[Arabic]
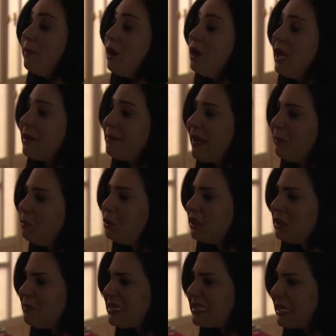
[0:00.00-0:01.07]
بقول لك
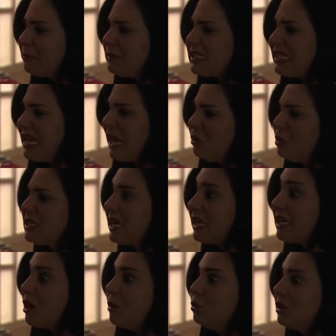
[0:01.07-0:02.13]
محمود اتمسك بسلاح
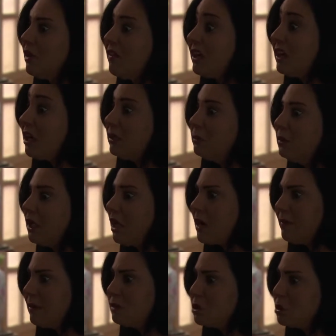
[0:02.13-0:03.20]
وذخيره متفجرات
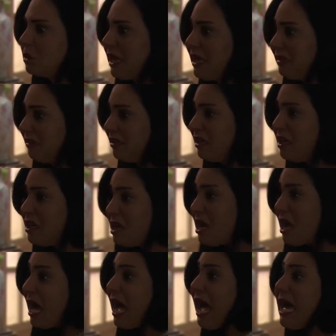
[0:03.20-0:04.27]
متقربه من السودان
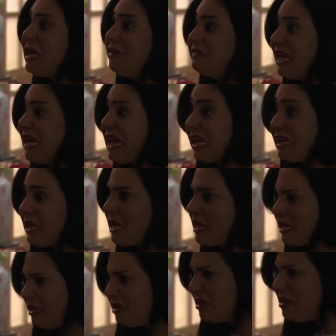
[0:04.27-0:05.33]
عارف ده يعني
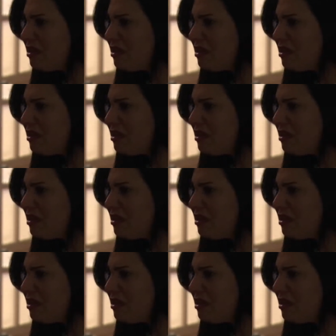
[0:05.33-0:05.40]
ايه